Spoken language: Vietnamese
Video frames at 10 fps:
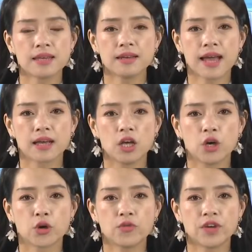Hiện ngành
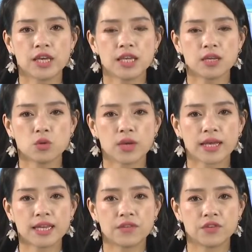chức năng cùng
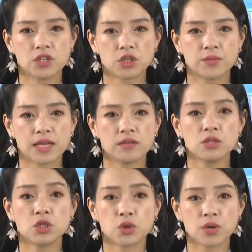với chính quyền các địa
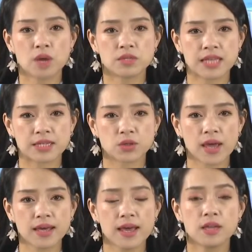phương trong tỉnh chủ
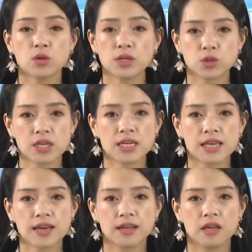động rà soát,
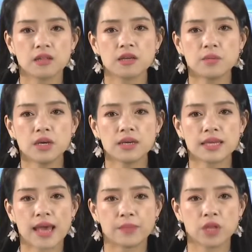tuyên truyền người dân
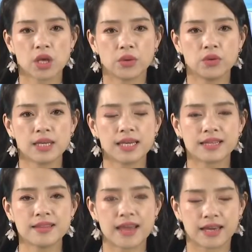từng bước giảm
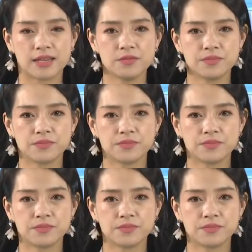thiểu diện tích